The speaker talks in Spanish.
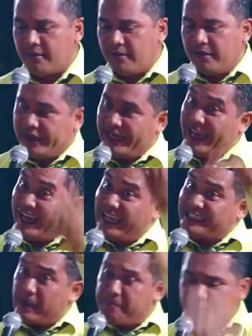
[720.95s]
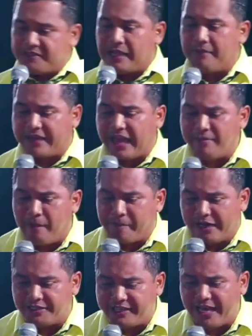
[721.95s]
Y la iglesia pensaba que iba
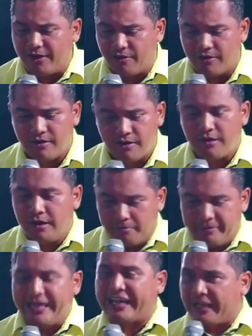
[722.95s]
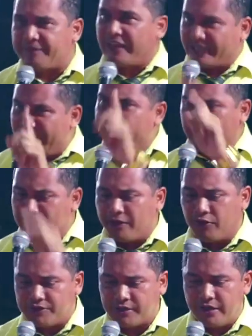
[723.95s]
para el cielo. Mire qué terrible,
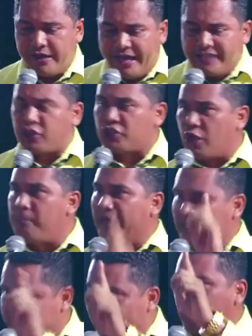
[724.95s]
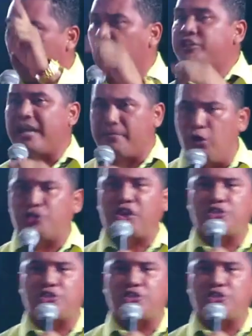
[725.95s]
hermanos. Estos son versículos que a muchos